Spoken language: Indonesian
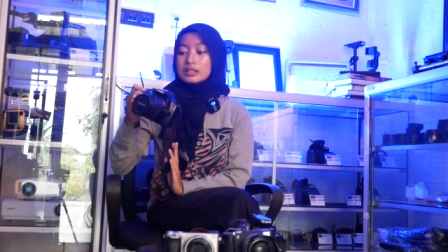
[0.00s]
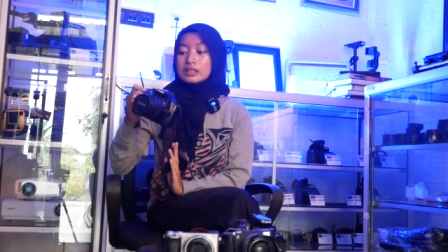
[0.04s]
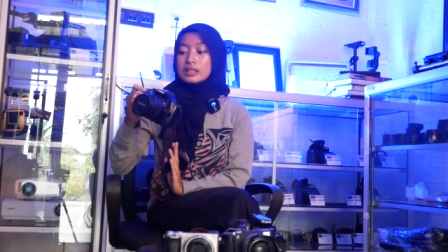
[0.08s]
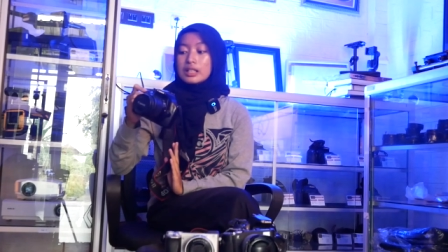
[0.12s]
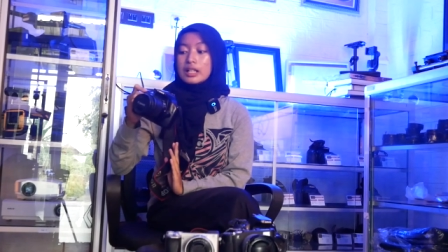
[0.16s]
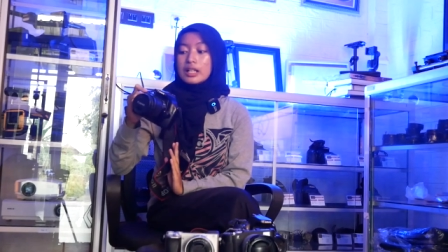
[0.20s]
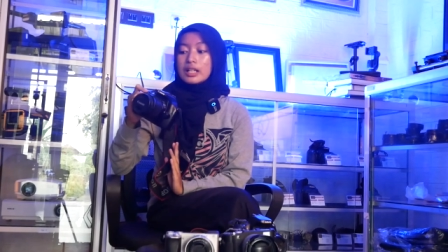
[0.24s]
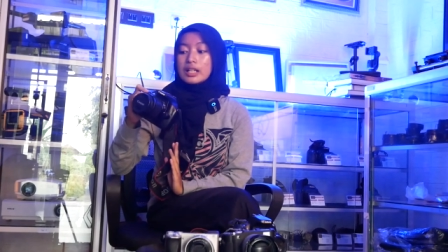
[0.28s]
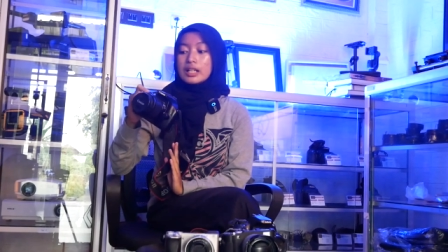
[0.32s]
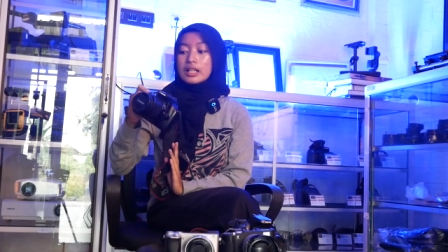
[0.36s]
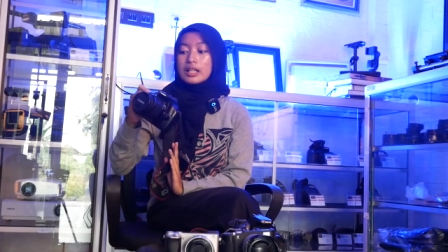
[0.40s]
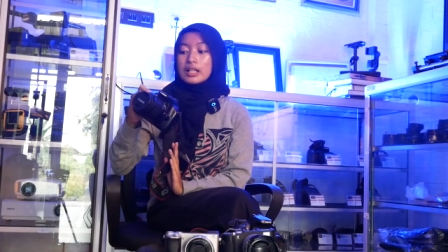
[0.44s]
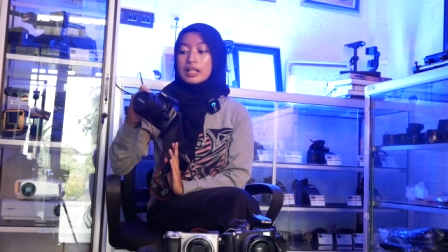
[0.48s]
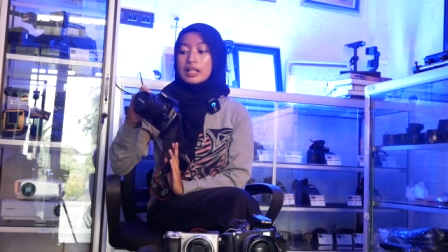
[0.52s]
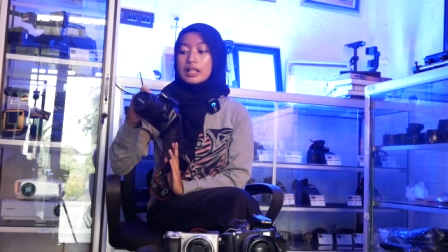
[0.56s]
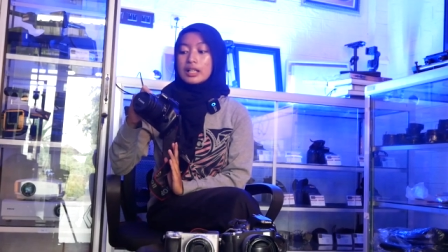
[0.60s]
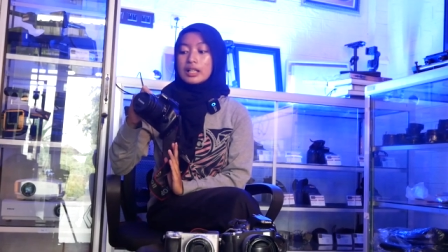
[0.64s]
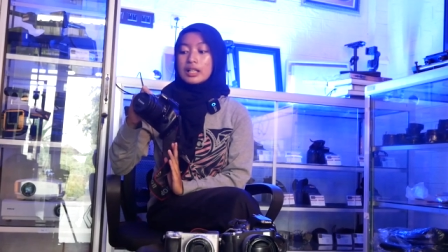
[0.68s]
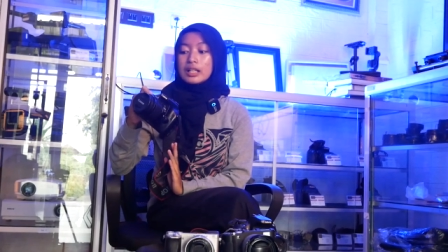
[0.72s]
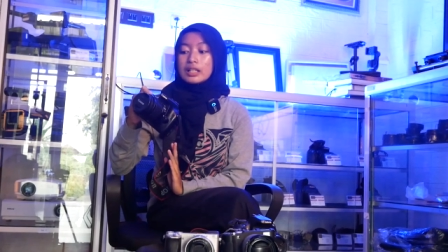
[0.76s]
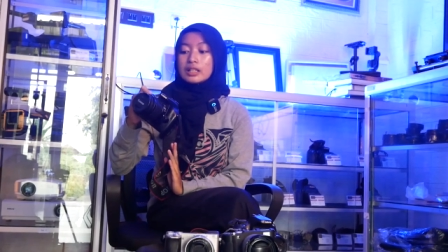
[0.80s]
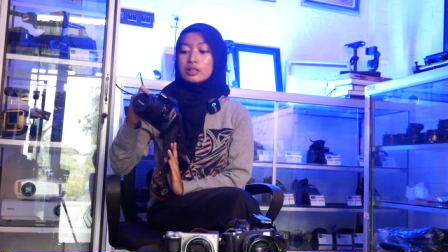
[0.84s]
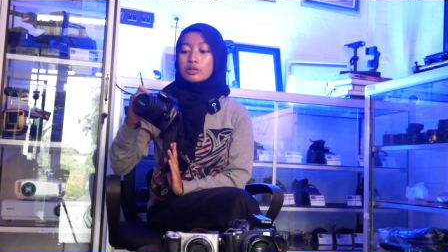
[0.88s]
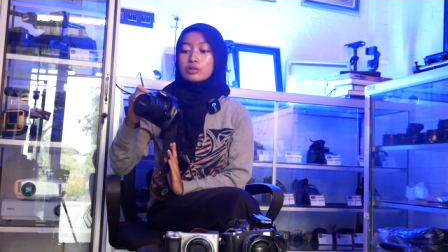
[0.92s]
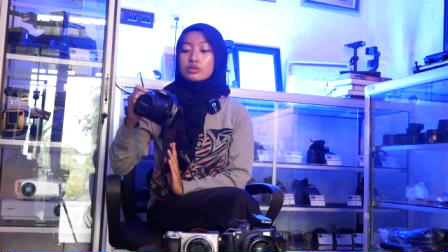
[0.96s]

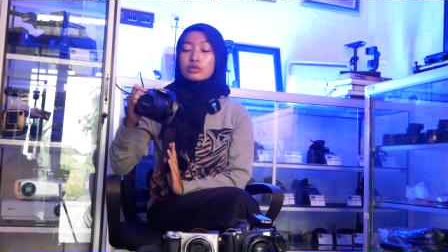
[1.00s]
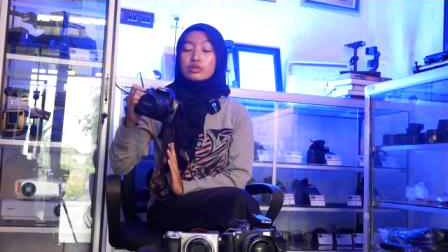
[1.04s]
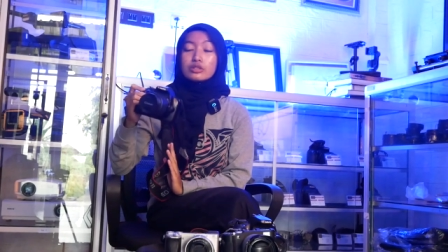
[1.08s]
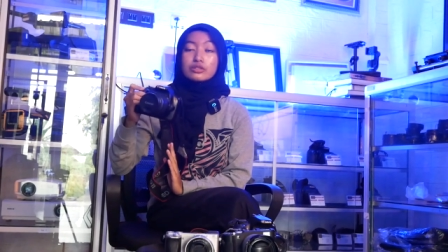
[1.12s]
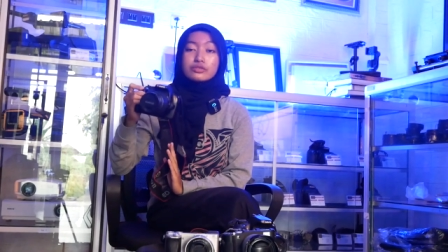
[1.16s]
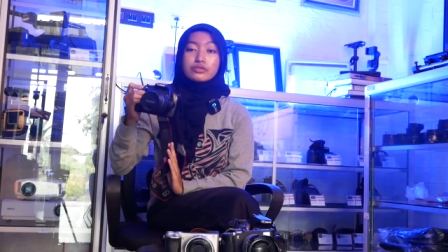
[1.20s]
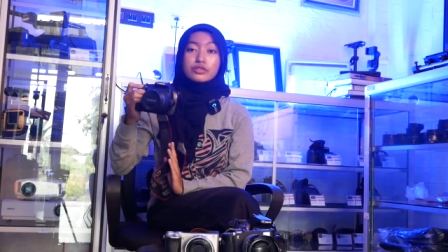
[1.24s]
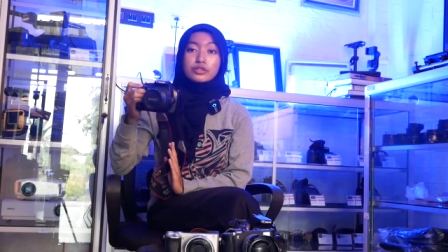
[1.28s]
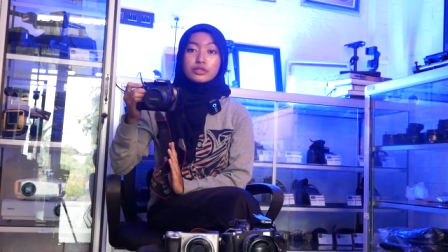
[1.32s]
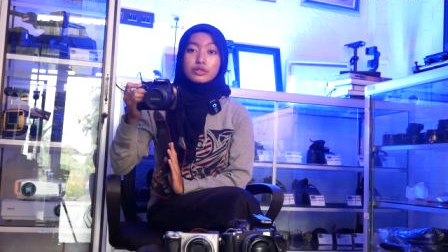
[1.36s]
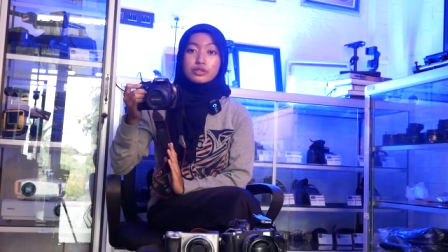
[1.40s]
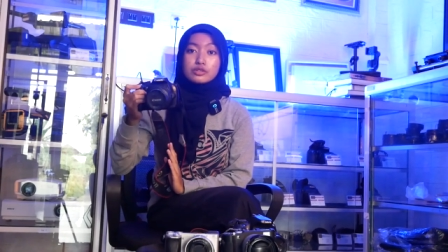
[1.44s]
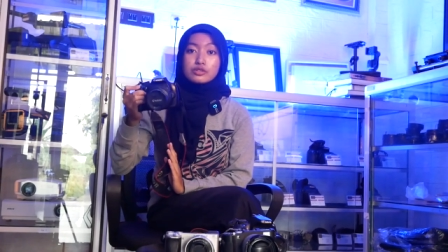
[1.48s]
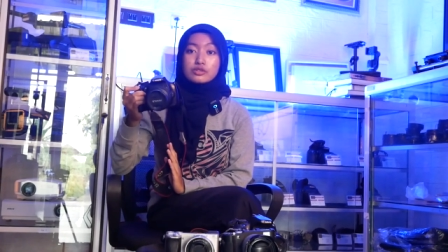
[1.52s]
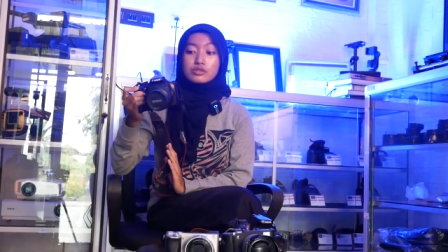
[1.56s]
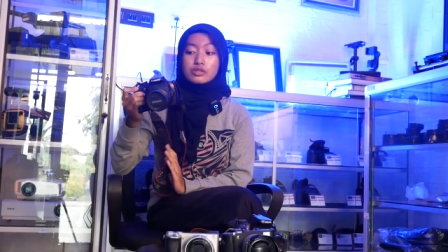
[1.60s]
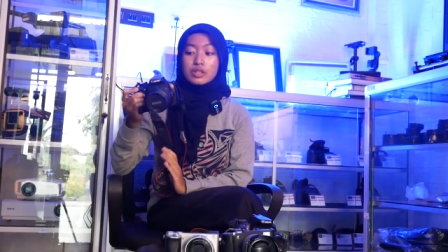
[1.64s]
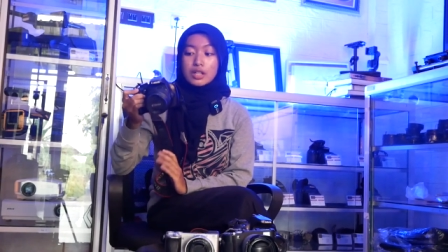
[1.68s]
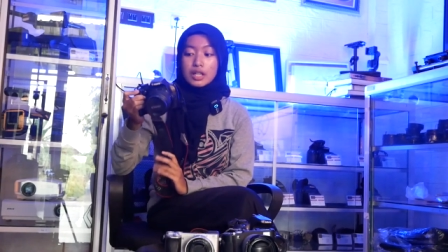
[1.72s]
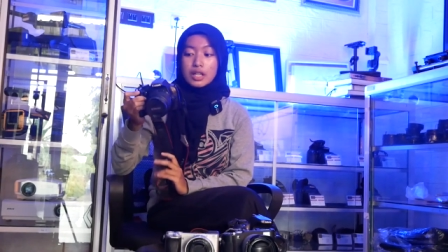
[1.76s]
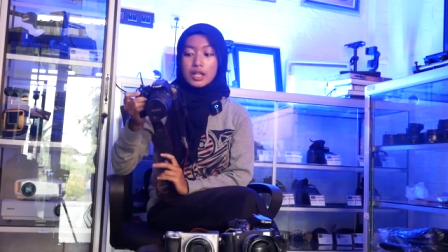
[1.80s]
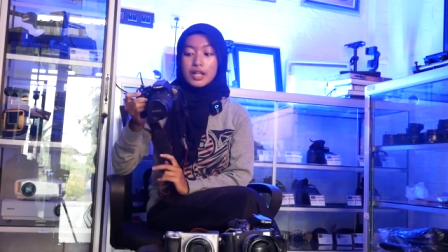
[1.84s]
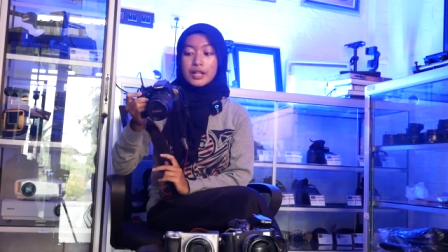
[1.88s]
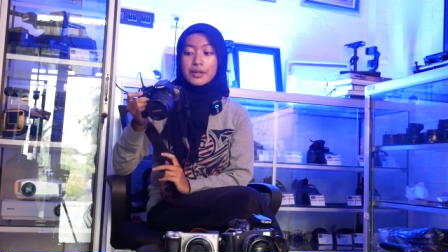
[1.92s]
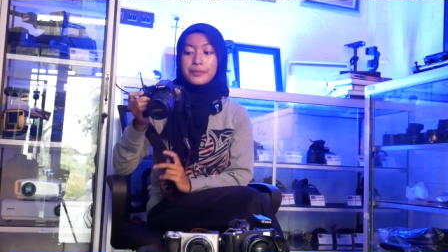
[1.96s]
dan untuk foto
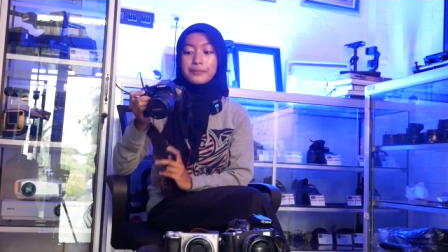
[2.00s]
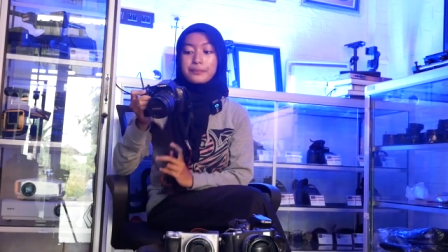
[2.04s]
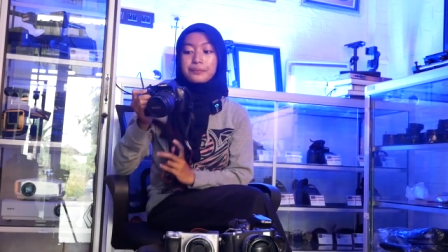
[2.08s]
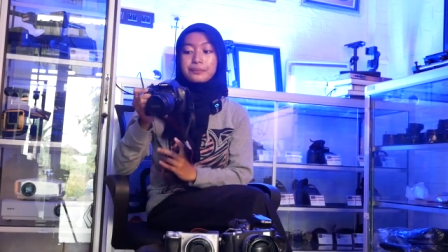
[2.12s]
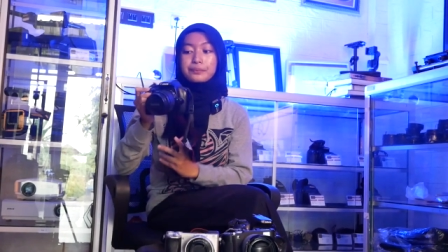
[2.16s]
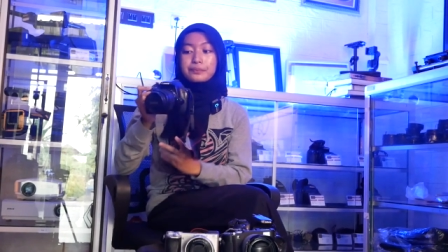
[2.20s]
juga.